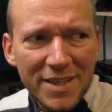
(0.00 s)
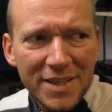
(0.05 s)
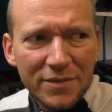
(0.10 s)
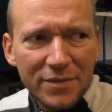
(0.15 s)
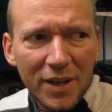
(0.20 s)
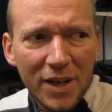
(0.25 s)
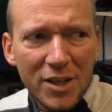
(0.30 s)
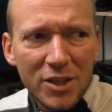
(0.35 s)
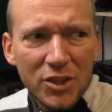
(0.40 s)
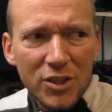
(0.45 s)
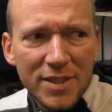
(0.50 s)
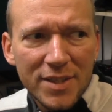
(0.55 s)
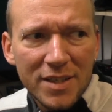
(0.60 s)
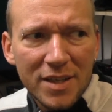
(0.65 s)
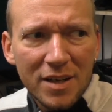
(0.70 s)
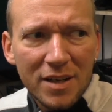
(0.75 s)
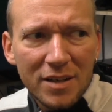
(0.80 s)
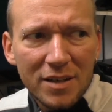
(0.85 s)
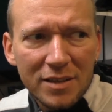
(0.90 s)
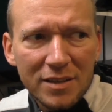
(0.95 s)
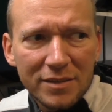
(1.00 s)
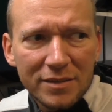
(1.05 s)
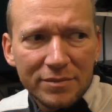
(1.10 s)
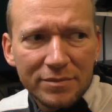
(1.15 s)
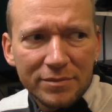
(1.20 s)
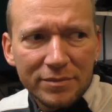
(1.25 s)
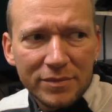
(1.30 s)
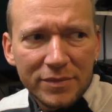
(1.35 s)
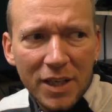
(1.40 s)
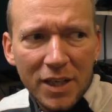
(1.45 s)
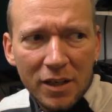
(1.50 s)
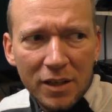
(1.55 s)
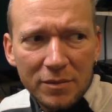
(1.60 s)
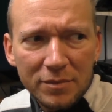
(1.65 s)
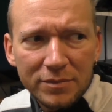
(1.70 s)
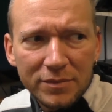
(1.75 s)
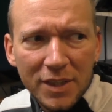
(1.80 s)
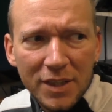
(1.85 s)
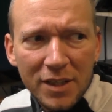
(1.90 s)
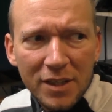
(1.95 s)
nichts Falsches sagen. Ja,
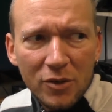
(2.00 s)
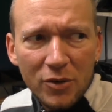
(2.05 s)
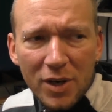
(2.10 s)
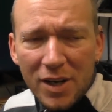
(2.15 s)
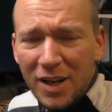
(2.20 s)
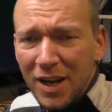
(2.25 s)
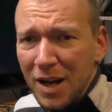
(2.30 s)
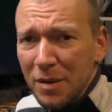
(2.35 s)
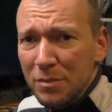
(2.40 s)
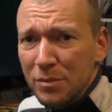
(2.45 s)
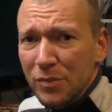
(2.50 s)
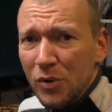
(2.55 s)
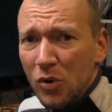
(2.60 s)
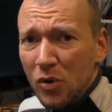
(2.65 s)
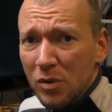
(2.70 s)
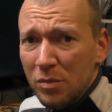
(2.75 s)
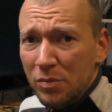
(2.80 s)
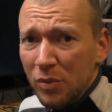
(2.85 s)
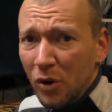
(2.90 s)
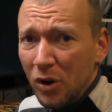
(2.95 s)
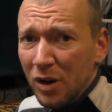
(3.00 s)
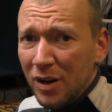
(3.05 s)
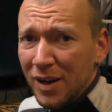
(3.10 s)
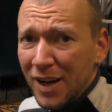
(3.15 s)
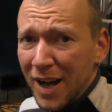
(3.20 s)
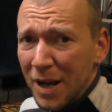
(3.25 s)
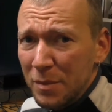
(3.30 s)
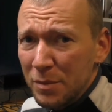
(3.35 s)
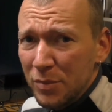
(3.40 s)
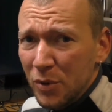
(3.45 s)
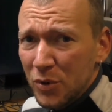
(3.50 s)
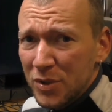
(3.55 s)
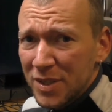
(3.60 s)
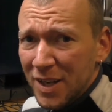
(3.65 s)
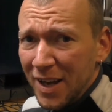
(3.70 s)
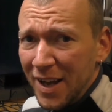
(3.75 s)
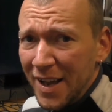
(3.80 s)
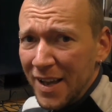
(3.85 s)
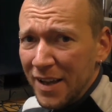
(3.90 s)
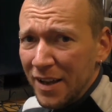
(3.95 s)
oder Rambo. Boah, Rambo
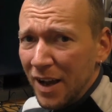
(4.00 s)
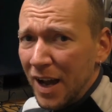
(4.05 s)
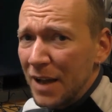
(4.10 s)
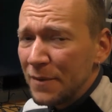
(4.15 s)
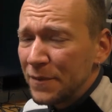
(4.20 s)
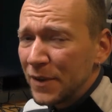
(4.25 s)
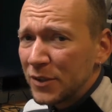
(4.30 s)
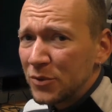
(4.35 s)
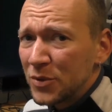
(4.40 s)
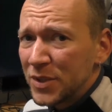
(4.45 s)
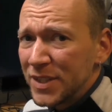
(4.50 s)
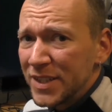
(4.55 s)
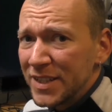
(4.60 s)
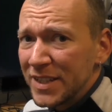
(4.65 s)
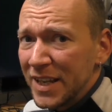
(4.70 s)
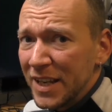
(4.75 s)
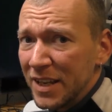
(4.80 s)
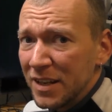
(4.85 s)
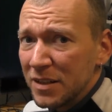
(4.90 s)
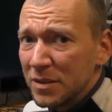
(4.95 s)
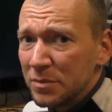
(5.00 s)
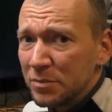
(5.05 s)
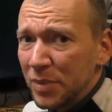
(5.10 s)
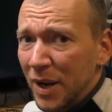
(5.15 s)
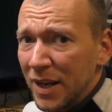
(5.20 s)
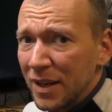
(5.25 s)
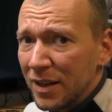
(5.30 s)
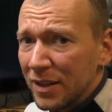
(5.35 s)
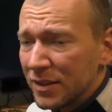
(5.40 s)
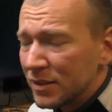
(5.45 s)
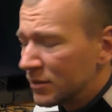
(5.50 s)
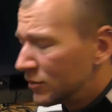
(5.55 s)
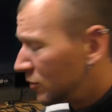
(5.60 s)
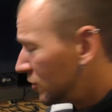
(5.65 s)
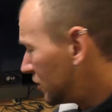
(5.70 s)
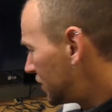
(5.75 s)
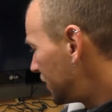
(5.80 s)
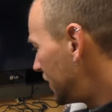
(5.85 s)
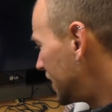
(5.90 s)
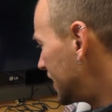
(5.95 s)
3. Einfach durch die Gegend ballern. Und